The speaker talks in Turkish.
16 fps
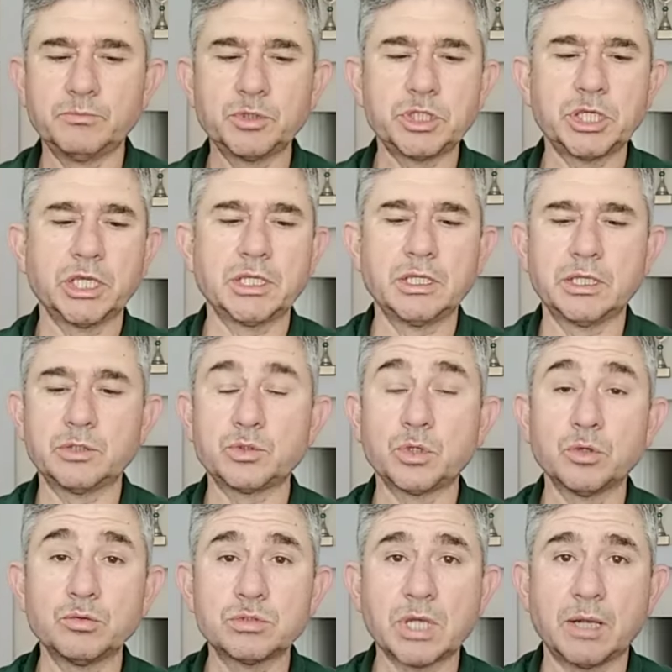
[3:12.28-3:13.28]
bu şekilde
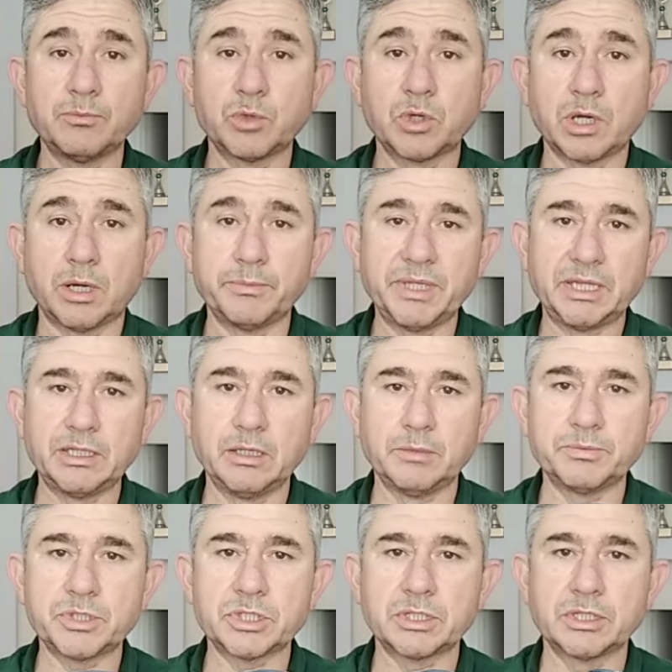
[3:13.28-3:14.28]
çok güzel mukametli
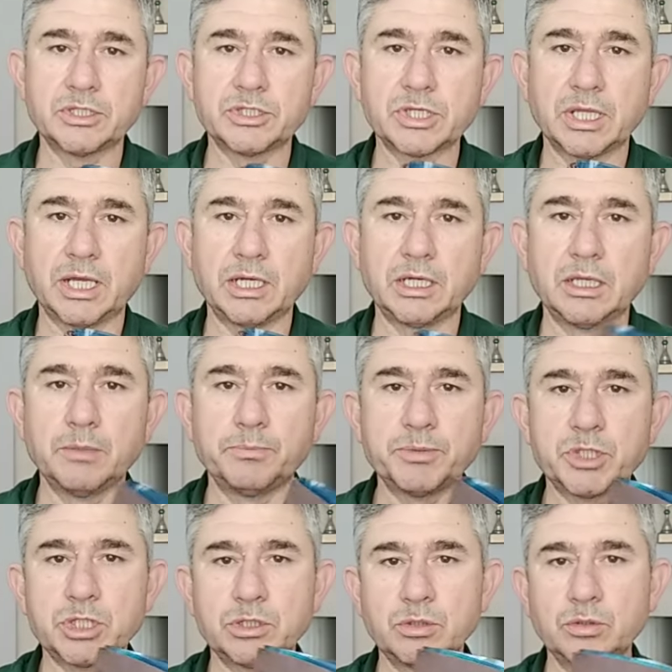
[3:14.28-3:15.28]
yapıştırıcılarla
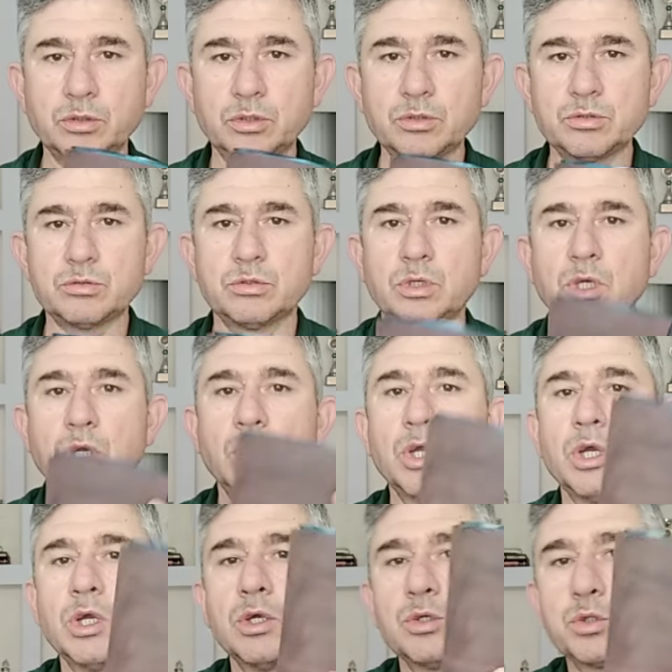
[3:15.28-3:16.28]
yapıştırıyoruz.
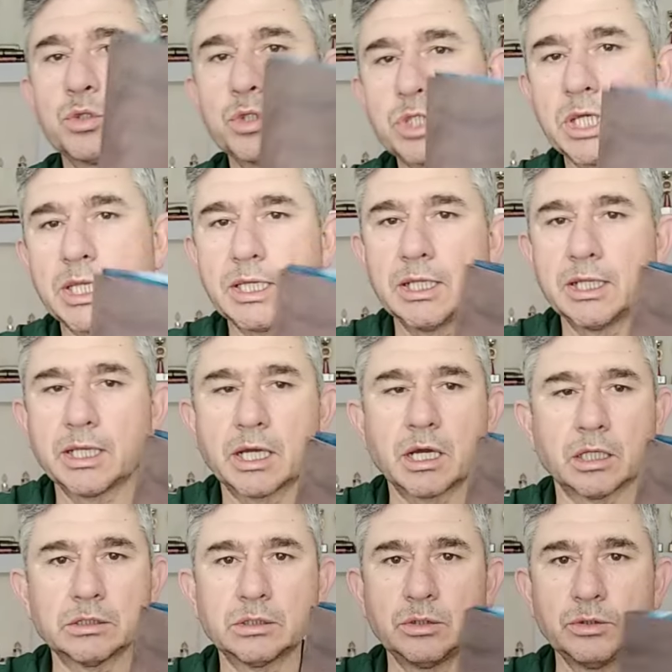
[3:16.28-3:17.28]
Şu şekilde
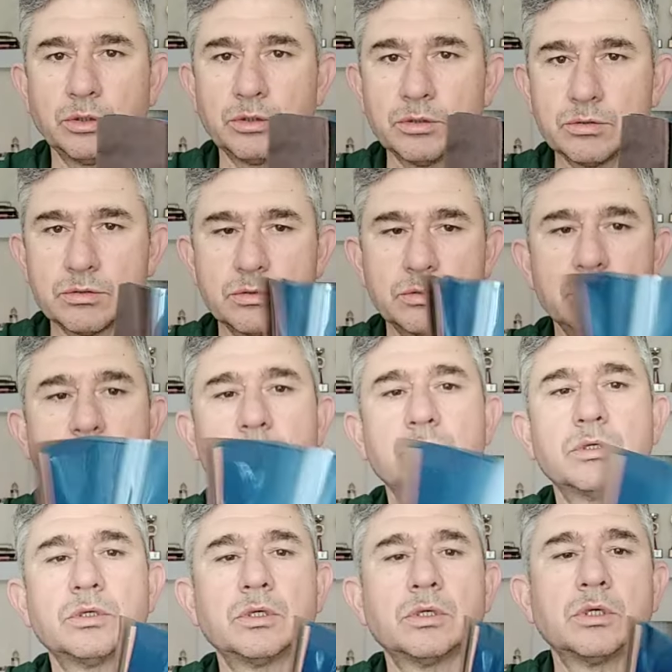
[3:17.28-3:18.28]
katlıyoruz.
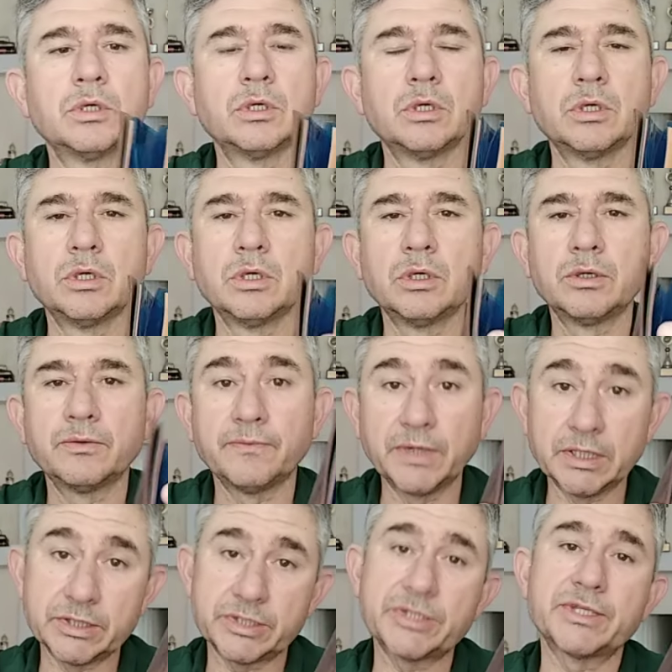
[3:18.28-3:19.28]

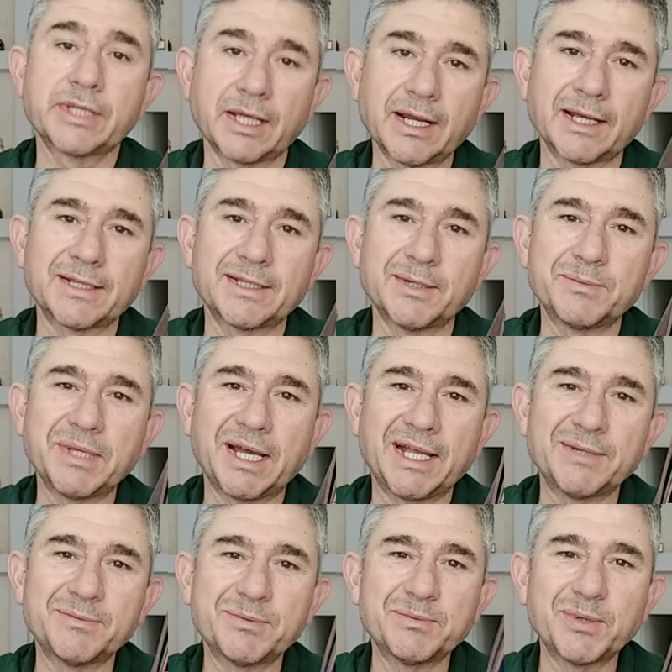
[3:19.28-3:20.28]
Ve ısıtarak tabii
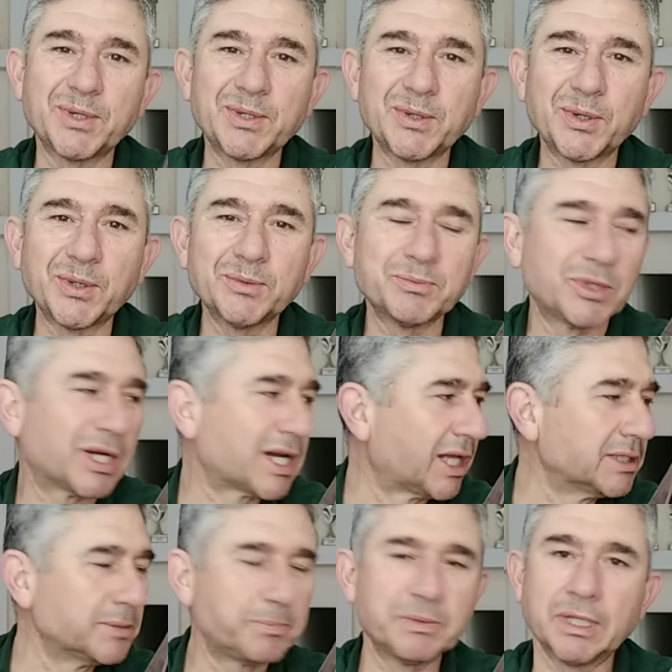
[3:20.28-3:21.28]
yani bu böyle olmuyor.
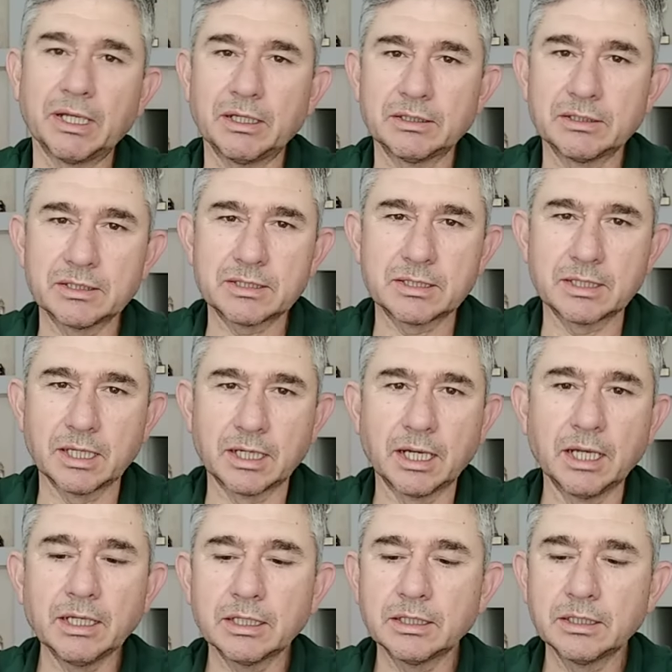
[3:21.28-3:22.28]
Kalıpla
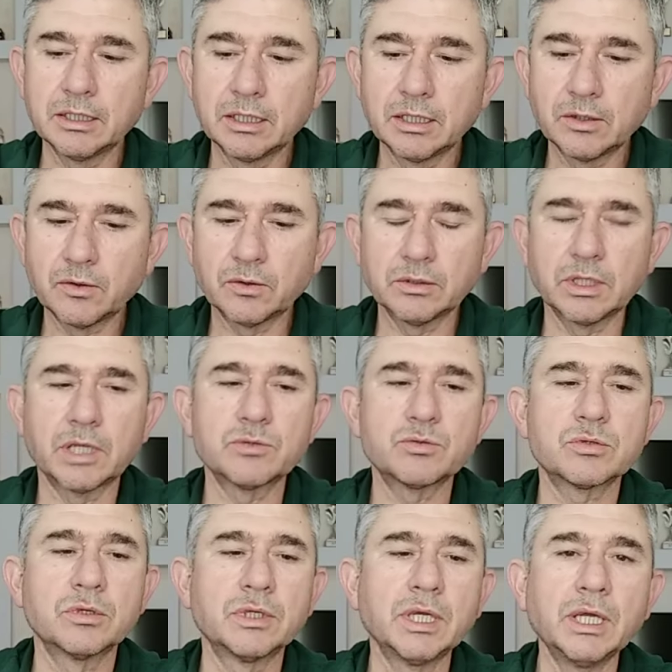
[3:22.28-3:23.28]
ısıtarak ondan
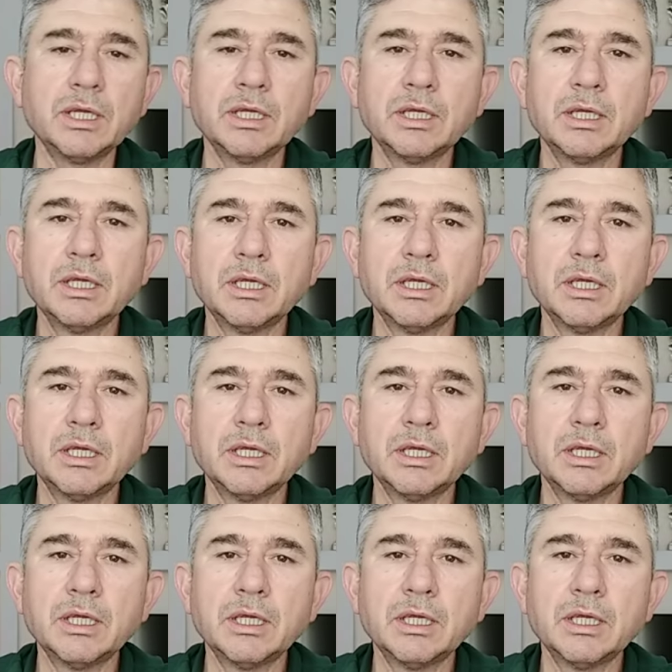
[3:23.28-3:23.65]
sonra